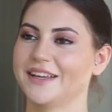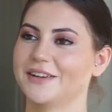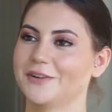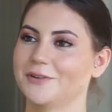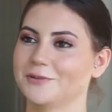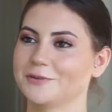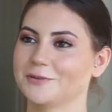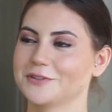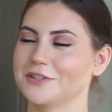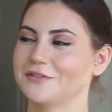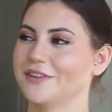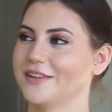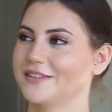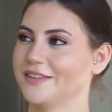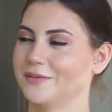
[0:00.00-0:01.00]
Oldukça
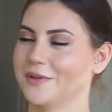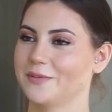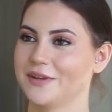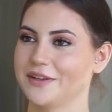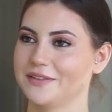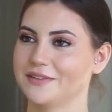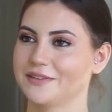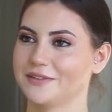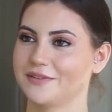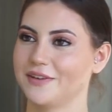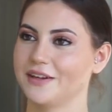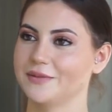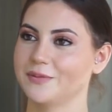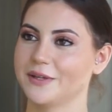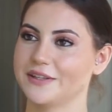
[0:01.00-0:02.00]
fazla bebeğiniz
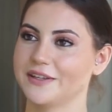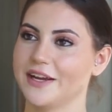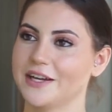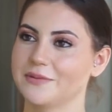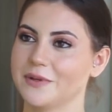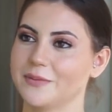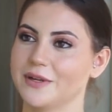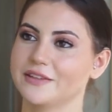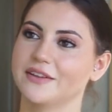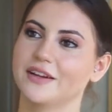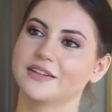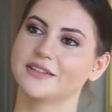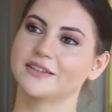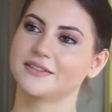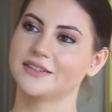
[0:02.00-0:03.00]
var. Peki her bebeğin
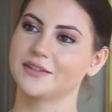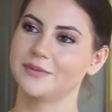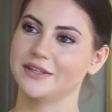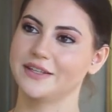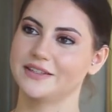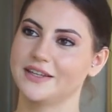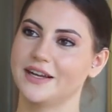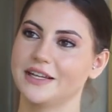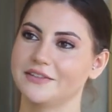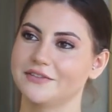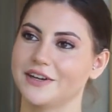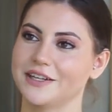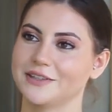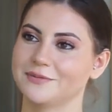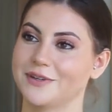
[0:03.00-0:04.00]
arkasında bir hikaye
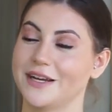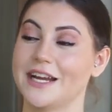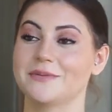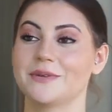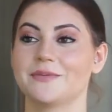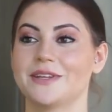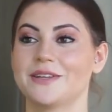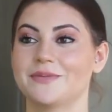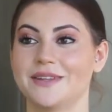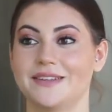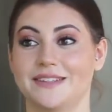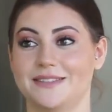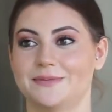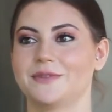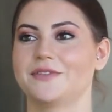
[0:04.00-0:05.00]
var mı? Her bebeğin bir
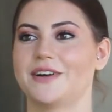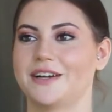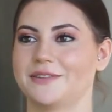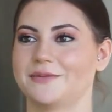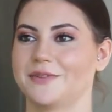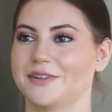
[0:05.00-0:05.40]
ismi var mı?